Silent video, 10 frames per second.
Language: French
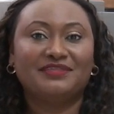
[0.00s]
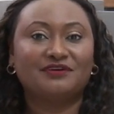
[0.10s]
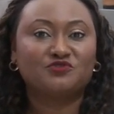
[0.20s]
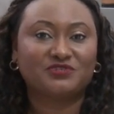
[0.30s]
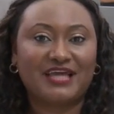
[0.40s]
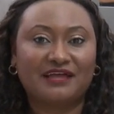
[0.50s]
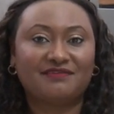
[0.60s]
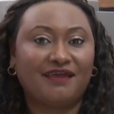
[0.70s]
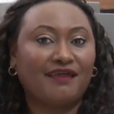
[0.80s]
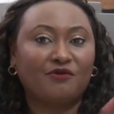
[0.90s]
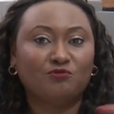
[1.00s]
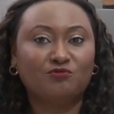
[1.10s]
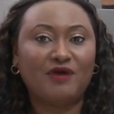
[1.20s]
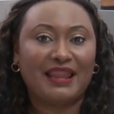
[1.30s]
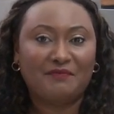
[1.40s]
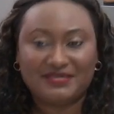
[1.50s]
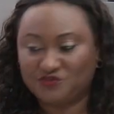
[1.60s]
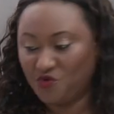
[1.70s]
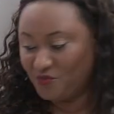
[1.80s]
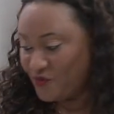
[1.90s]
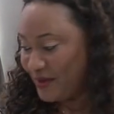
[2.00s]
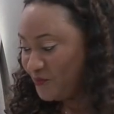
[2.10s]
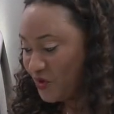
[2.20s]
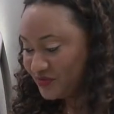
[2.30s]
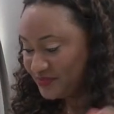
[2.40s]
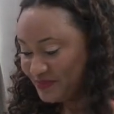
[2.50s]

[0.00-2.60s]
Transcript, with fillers: dans son jardin ou à la maison, peu importe,